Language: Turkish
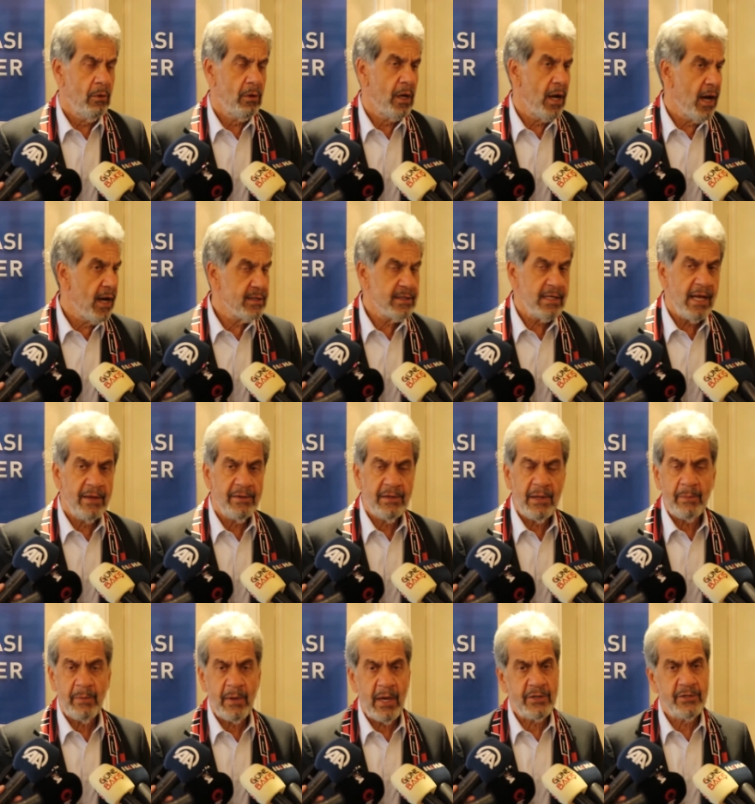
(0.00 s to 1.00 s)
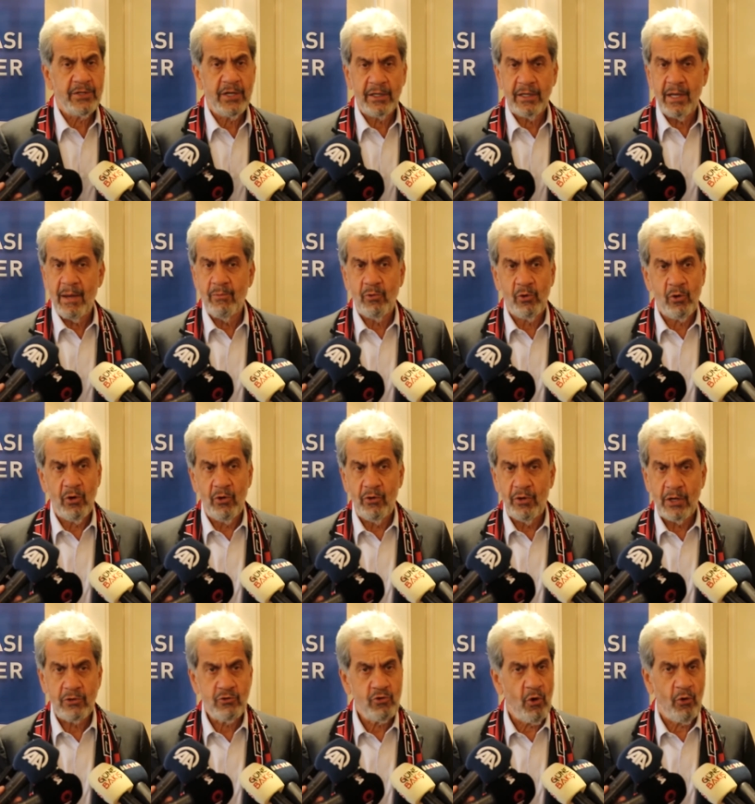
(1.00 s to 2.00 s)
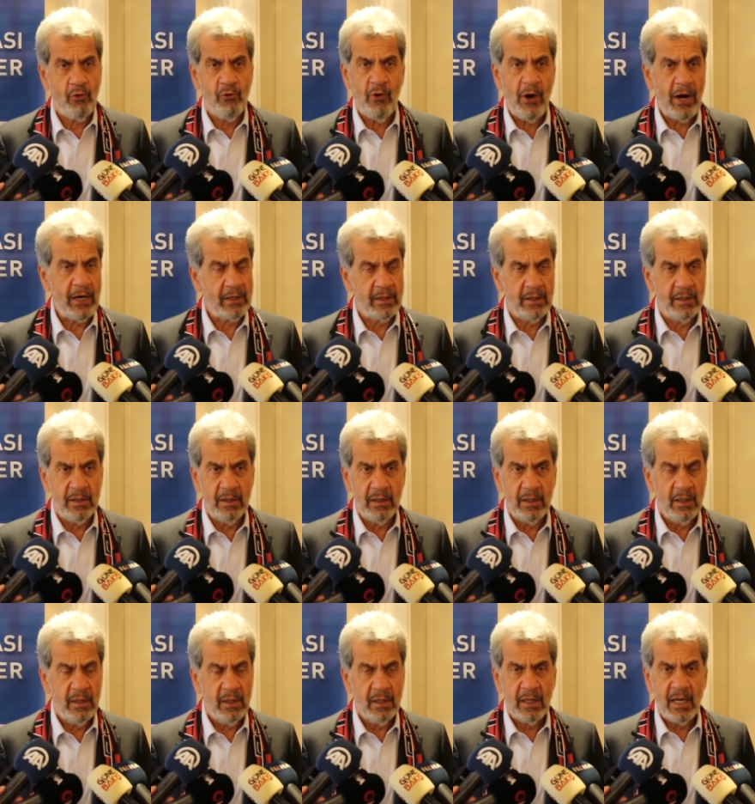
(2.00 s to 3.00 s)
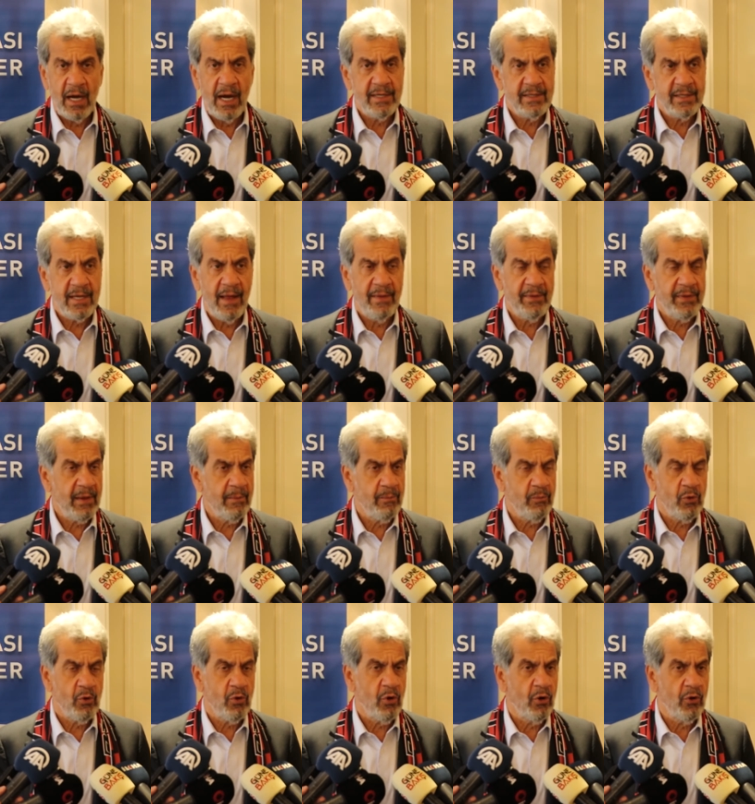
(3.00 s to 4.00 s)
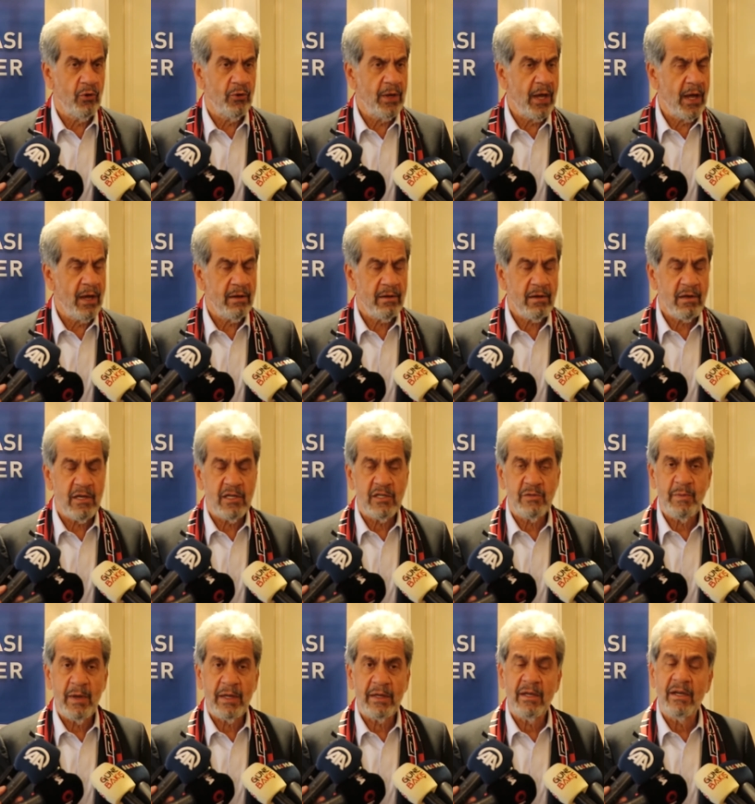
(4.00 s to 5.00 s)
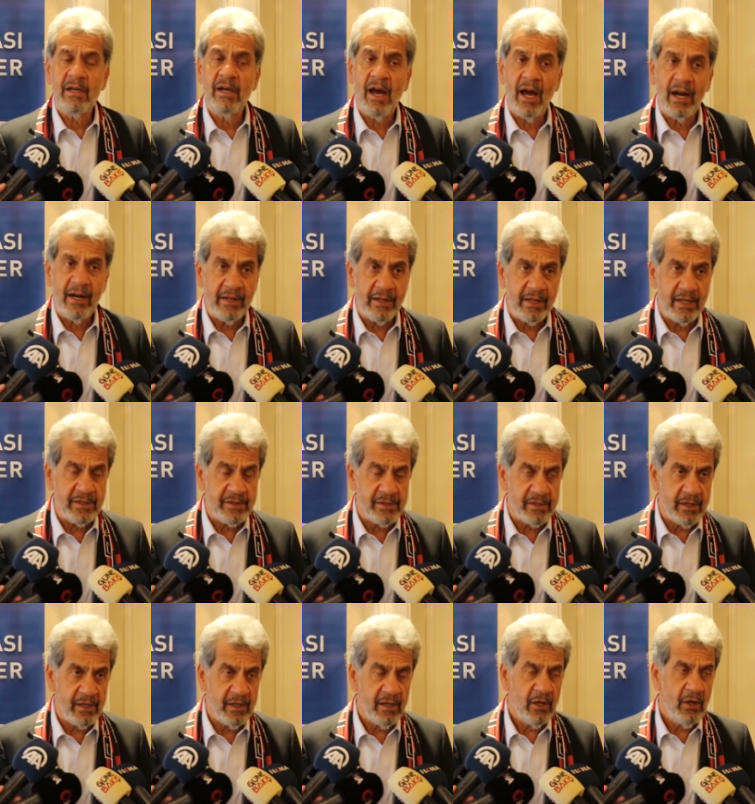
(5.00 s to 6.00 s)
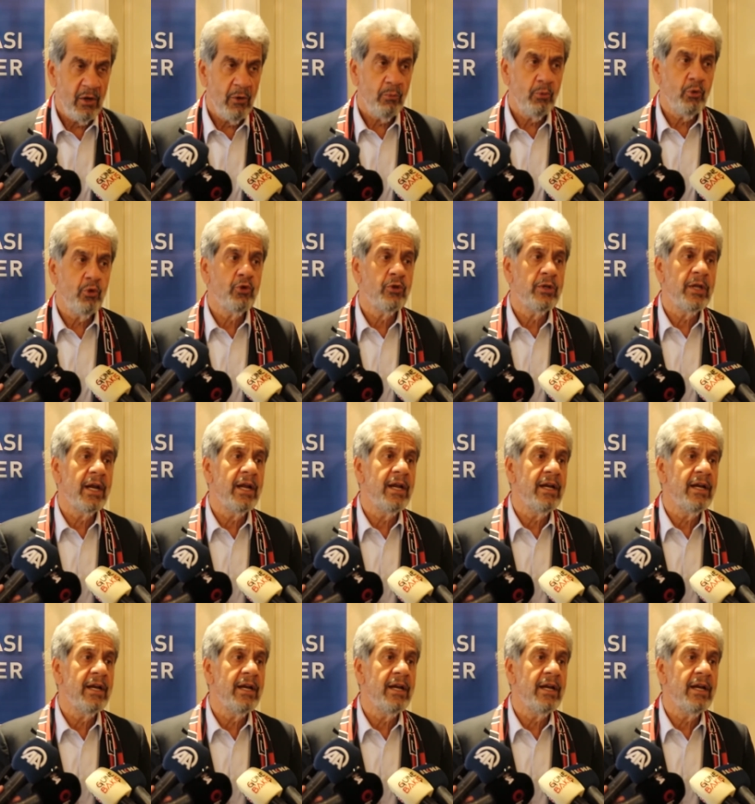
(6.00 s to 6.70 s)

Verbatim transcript: Gaziantep gerçekten bu konuda çok farklı. Gaziantep bu konuda hizmetin kalitesi, müşteri